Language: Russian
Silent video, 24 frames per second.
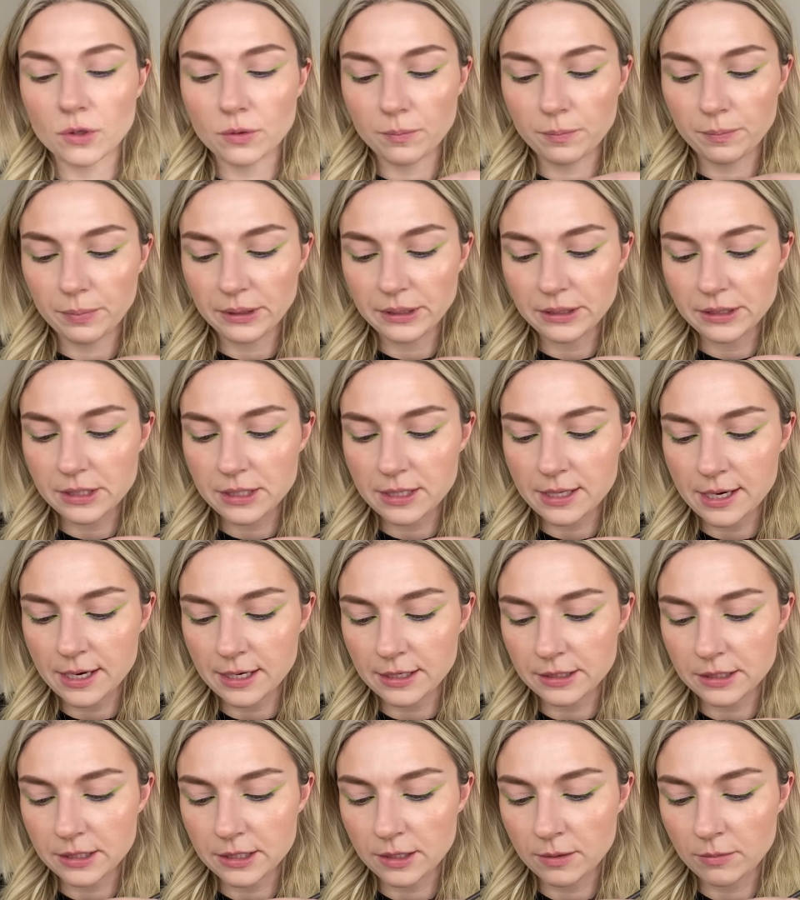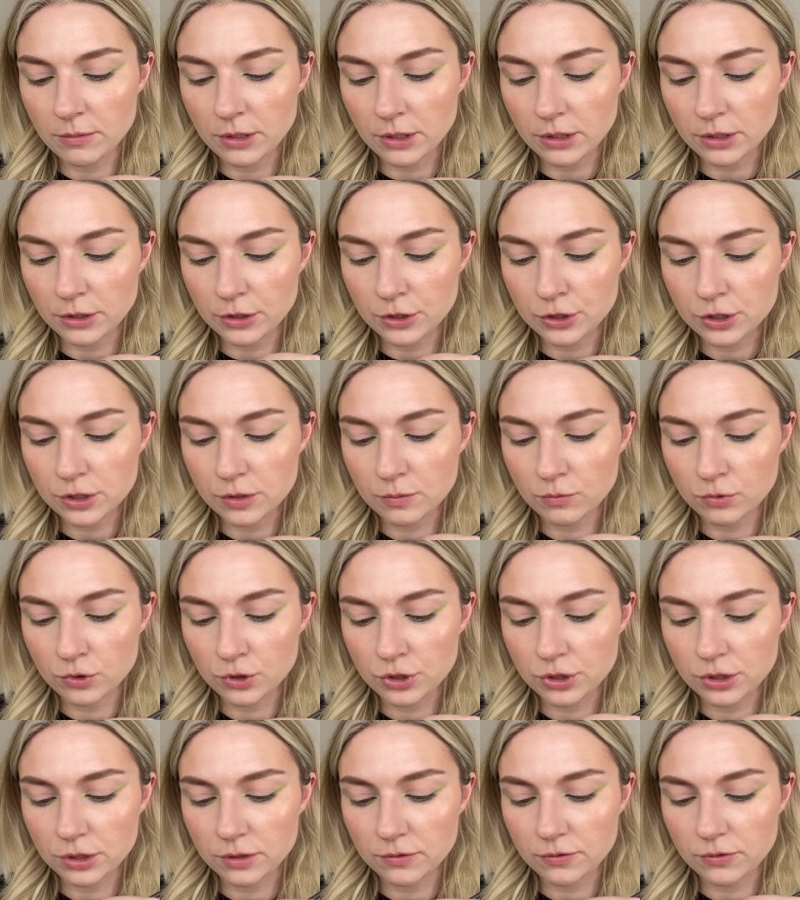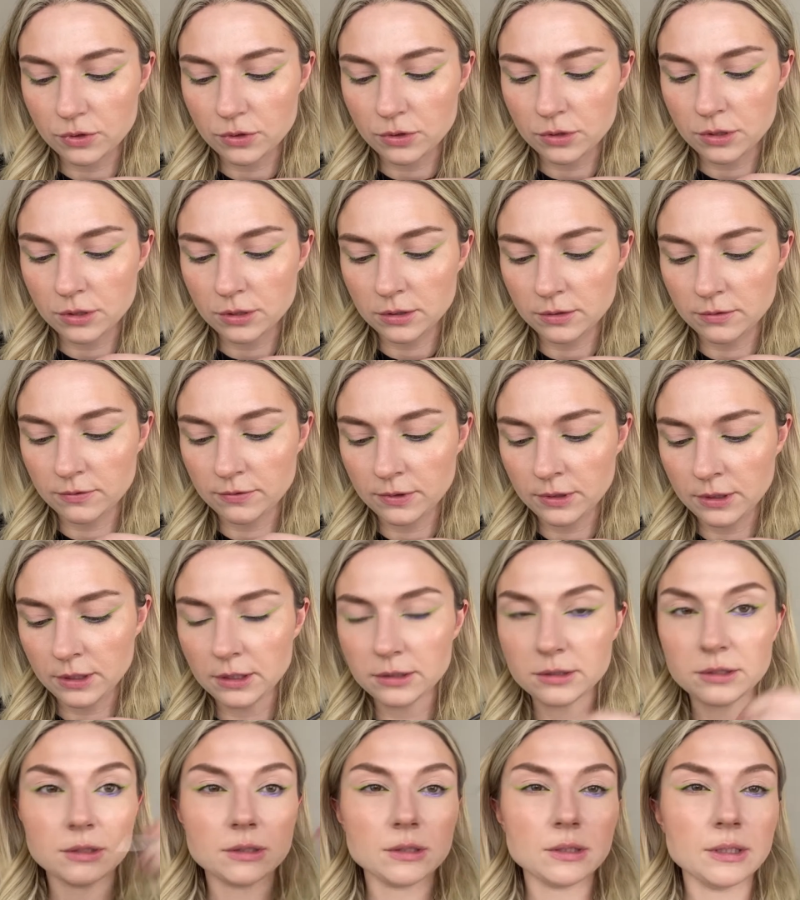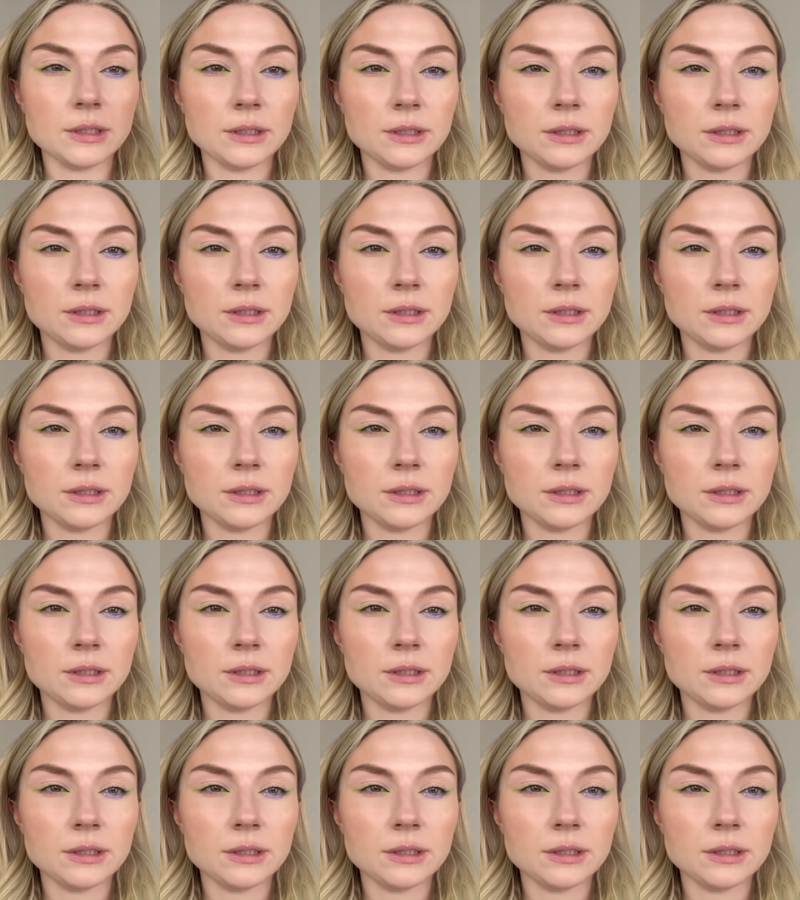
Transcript: поинтереснее, мне кажется, может это все дело выглядеть на